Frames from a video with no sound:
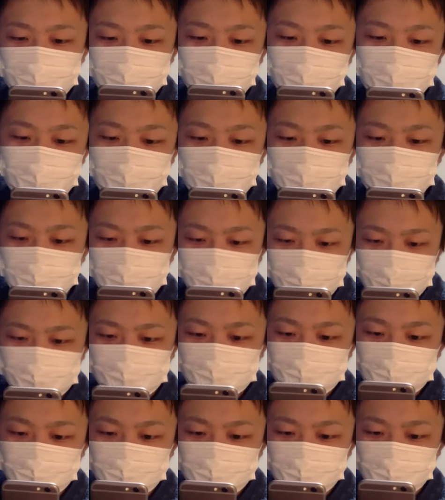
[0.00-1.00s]
一旦があ
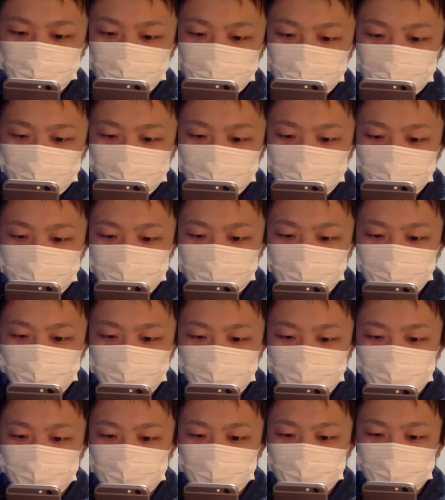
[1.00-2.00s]
と2。
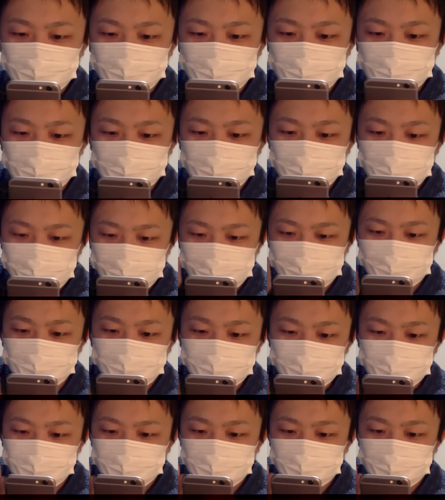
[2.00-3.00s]
毎ターンがあと1
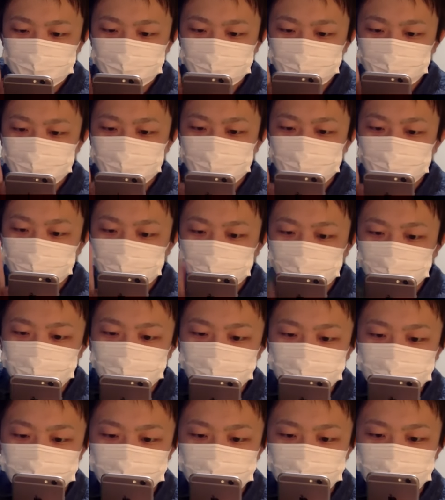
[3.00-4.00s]
ですね。
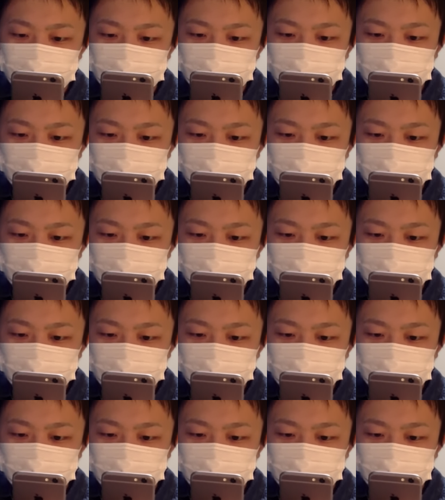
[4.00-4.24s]
はい。